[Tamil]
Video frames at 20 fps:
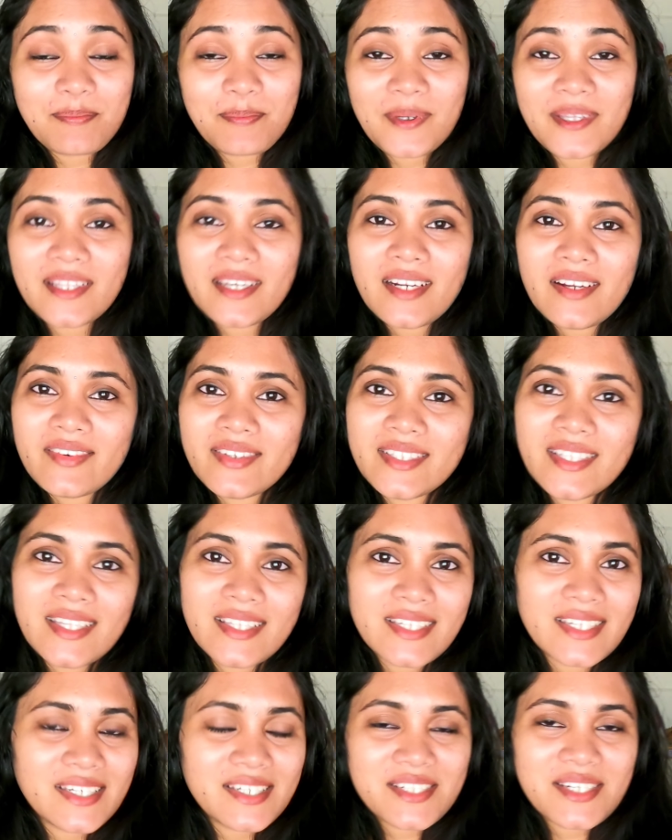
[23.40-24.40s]
இப்போ தான் நான் வந்து
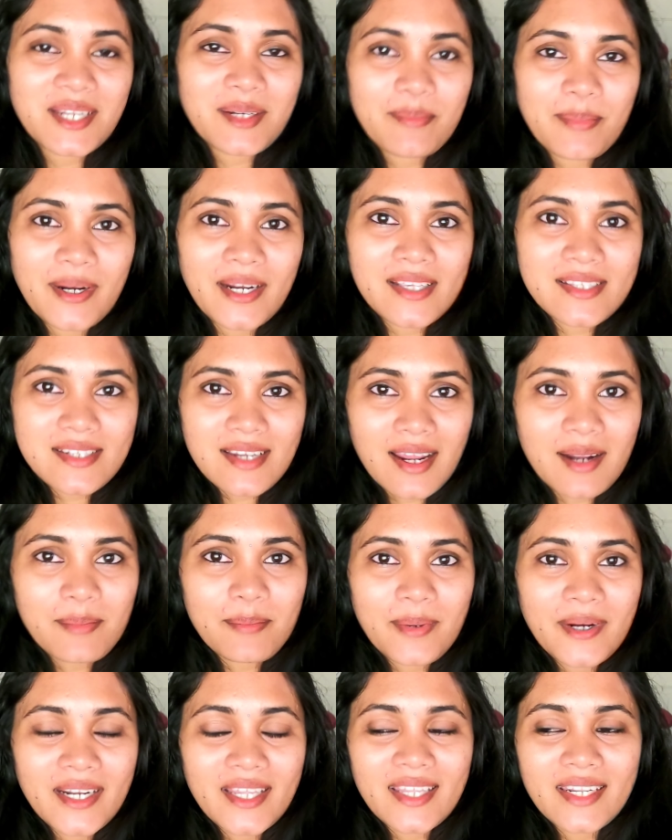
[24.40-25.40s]
அதை இனிஷியேட் பண்ண
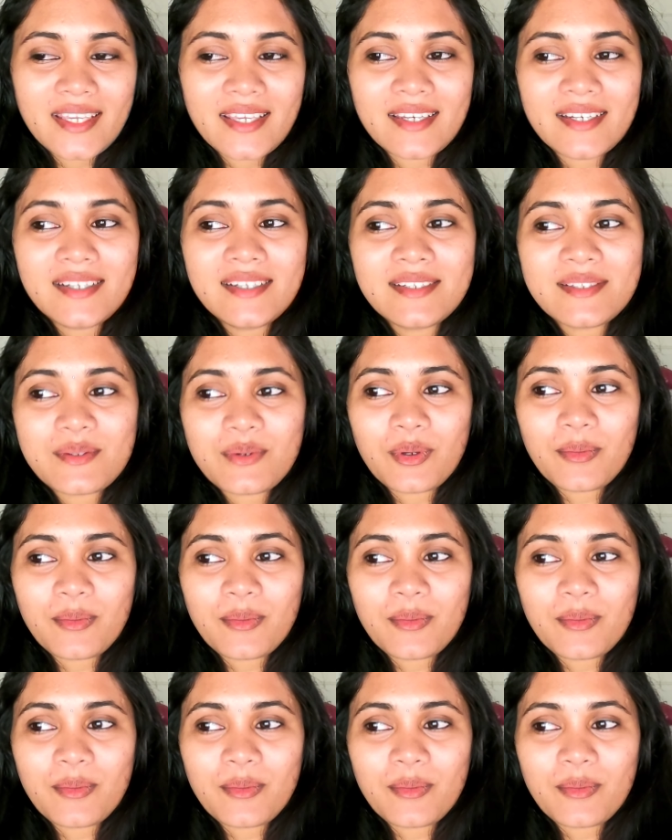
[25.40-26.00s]
ஸ்டார்ட் பண்ணியிருக்கேன் ஸோ